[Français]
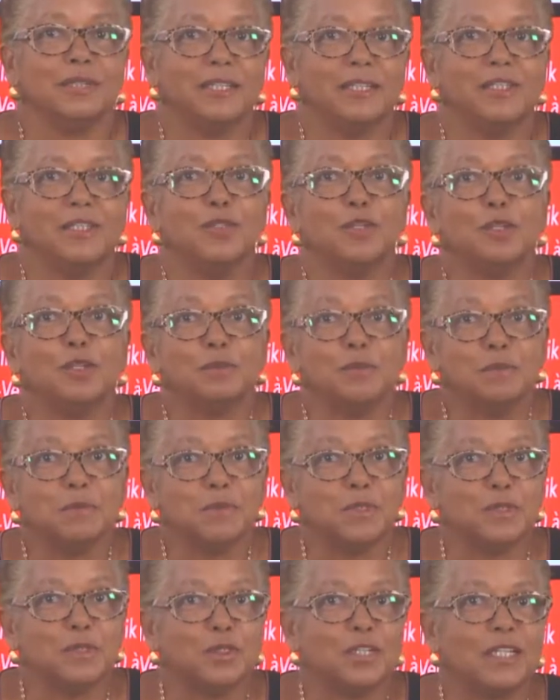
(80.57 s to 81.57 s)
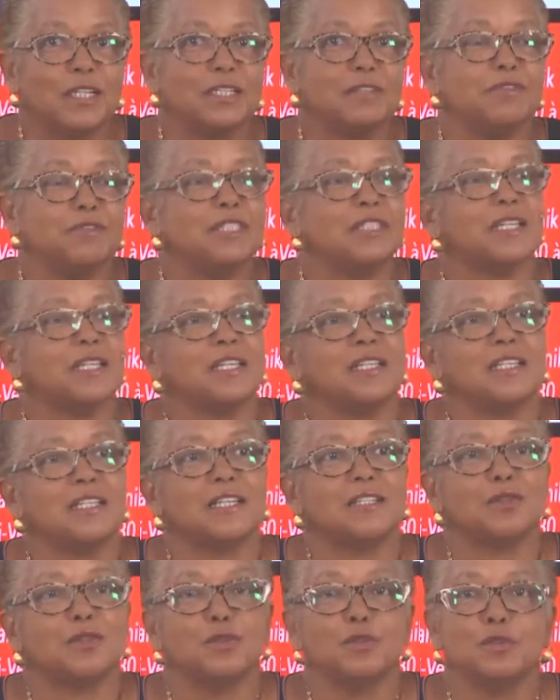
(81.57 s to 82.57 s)
énormément de la
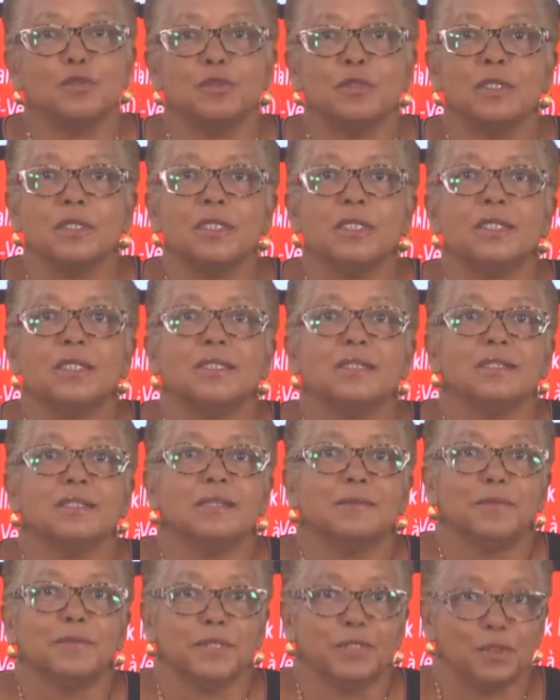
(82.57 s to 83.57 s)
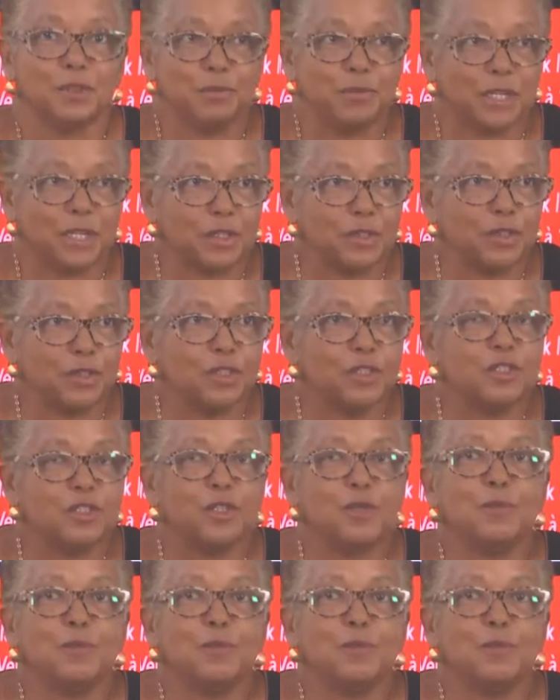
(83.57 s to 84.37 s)
défiscalisation pendant une période.